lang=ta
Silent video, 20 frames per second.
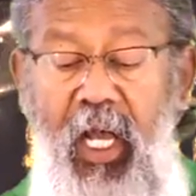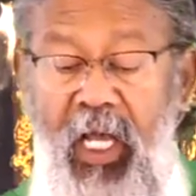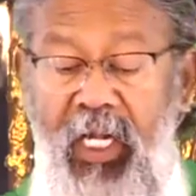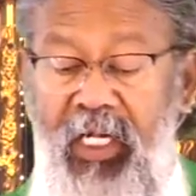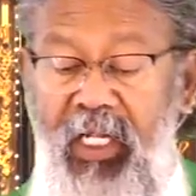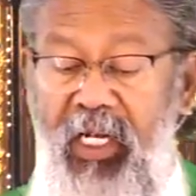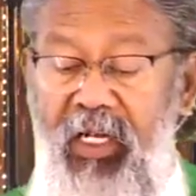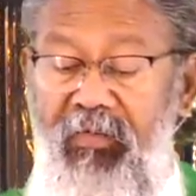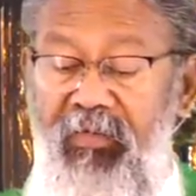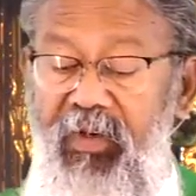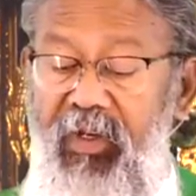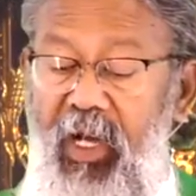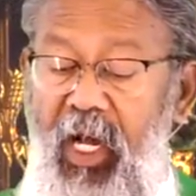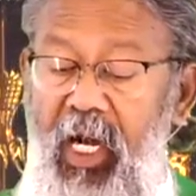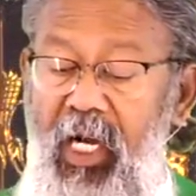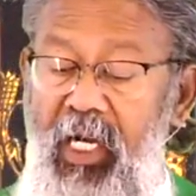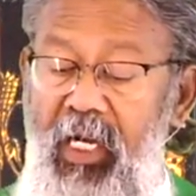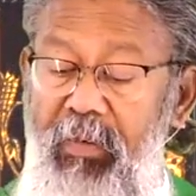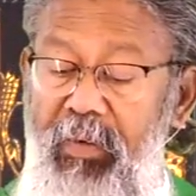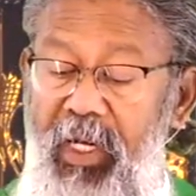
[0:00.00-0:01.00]
அன்றிரவு
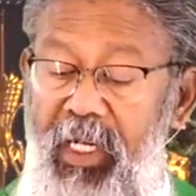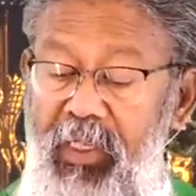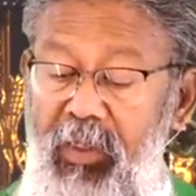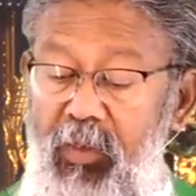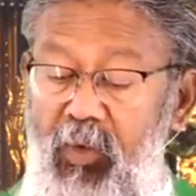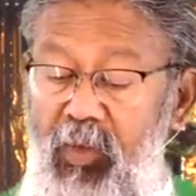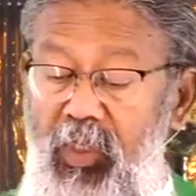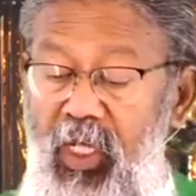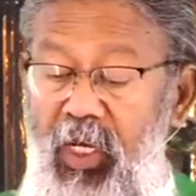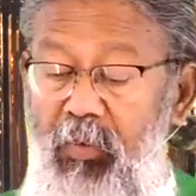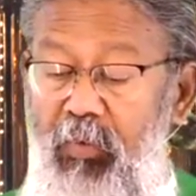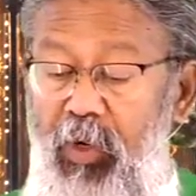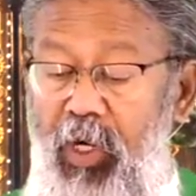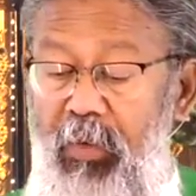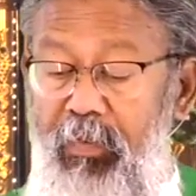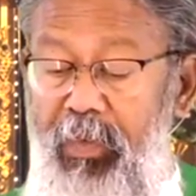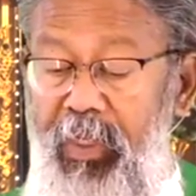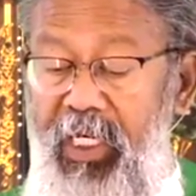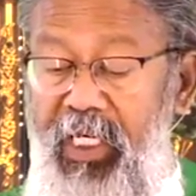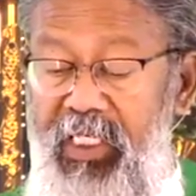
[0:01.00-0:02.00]
ஆண்டவரை தூதர்
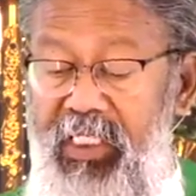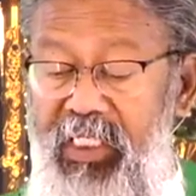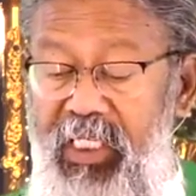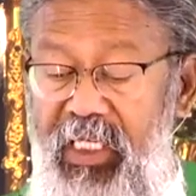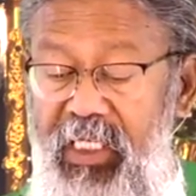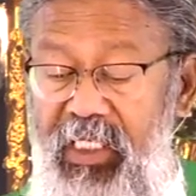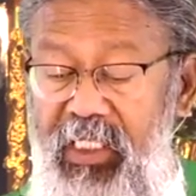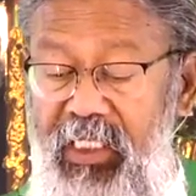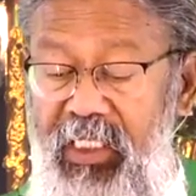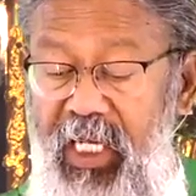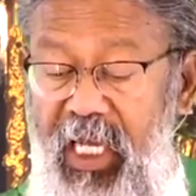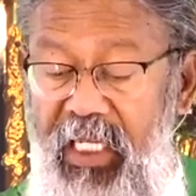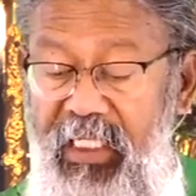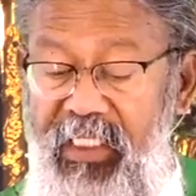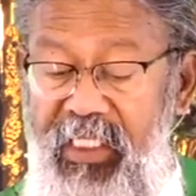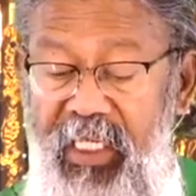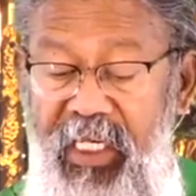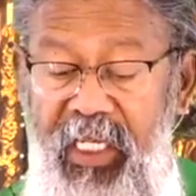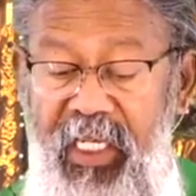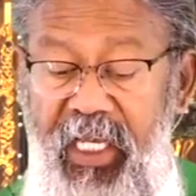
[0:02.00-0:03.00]
புறப்பட்டு சென்று
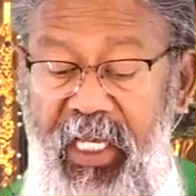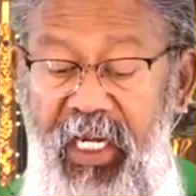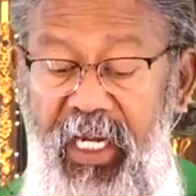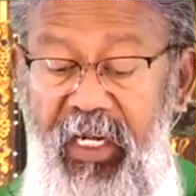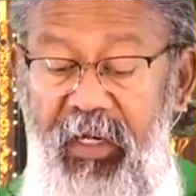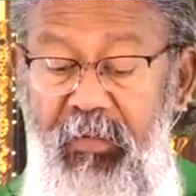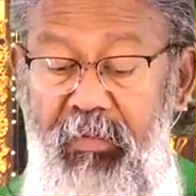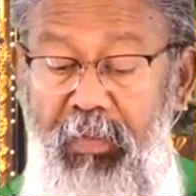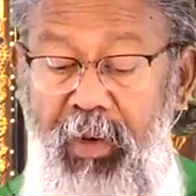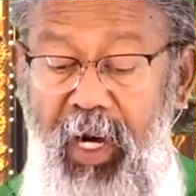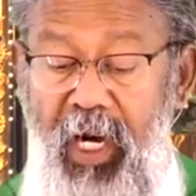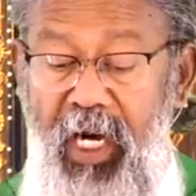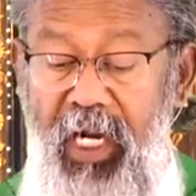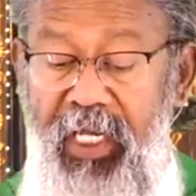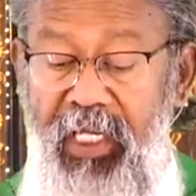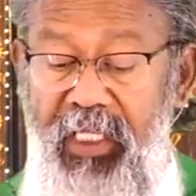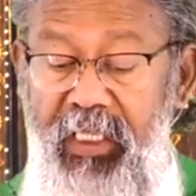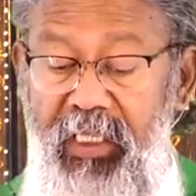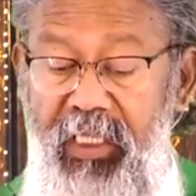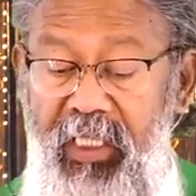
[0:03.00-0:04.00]
அசிரியரின்
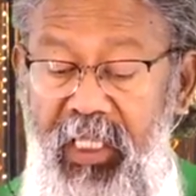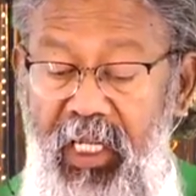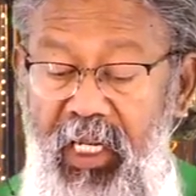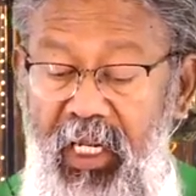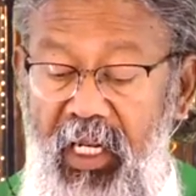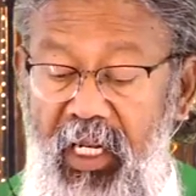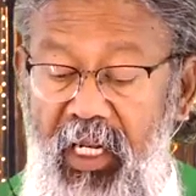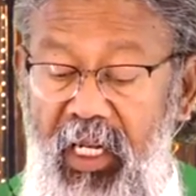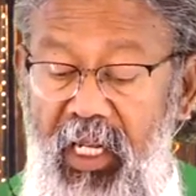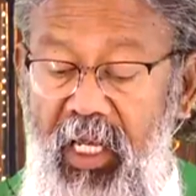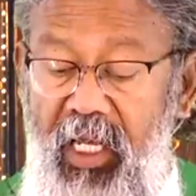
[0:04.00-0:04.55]
பாளையத்தில்